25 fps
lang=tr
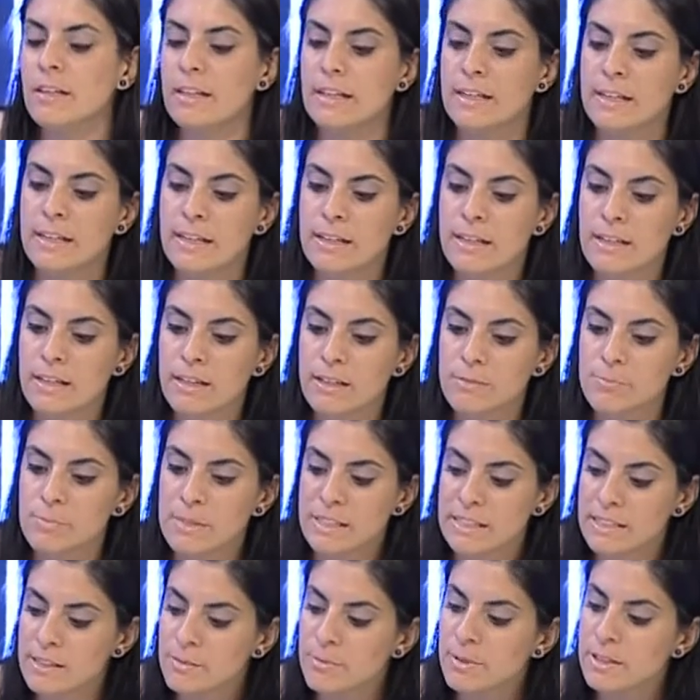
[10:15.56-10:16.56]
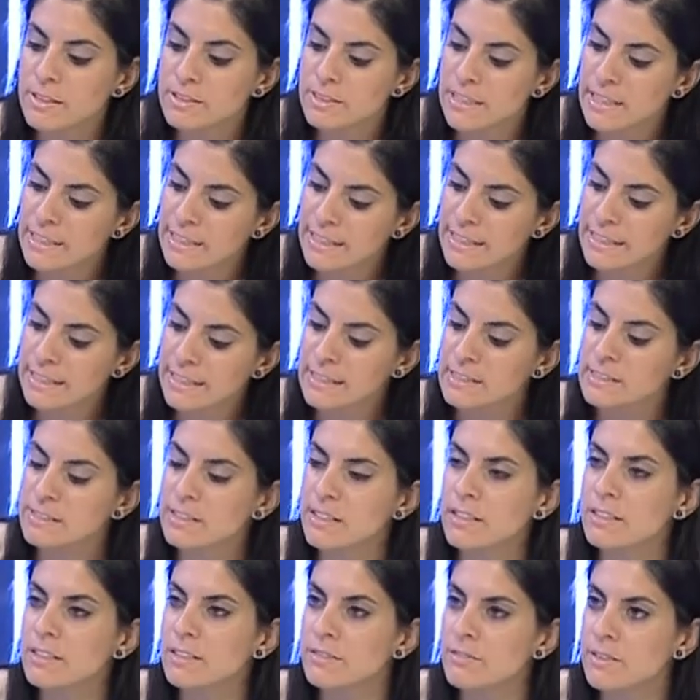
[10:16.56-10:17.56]
e, bildiğim kadarıyla
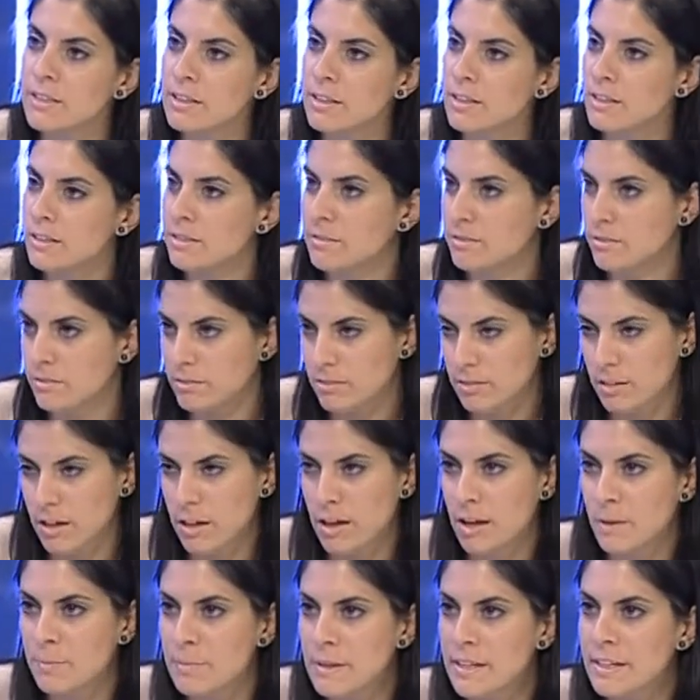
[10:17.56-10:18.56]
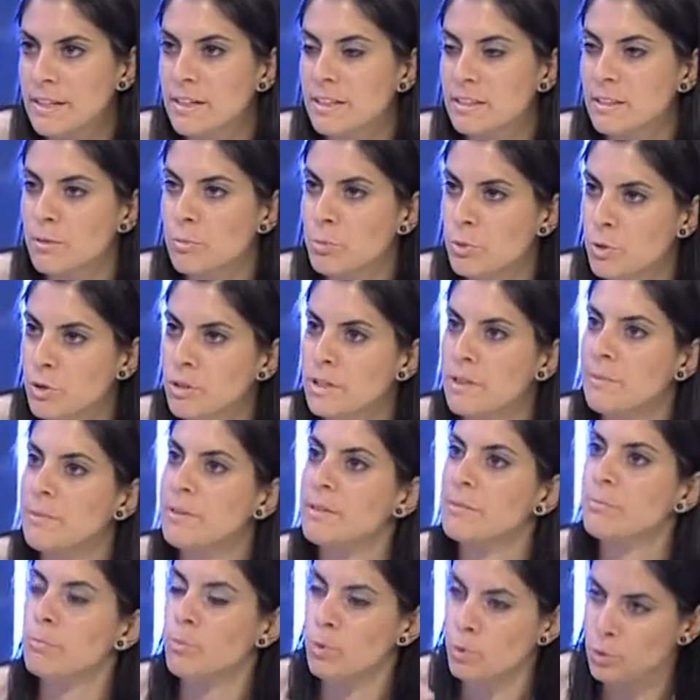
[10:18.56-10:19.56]
İngiltere'de ve Amerika'da böyle
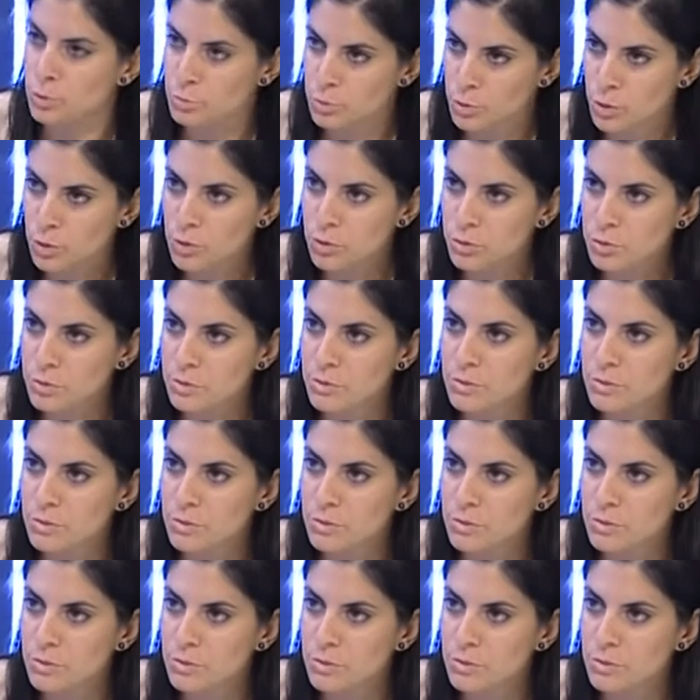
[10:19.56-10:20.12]
bir bölüm yok.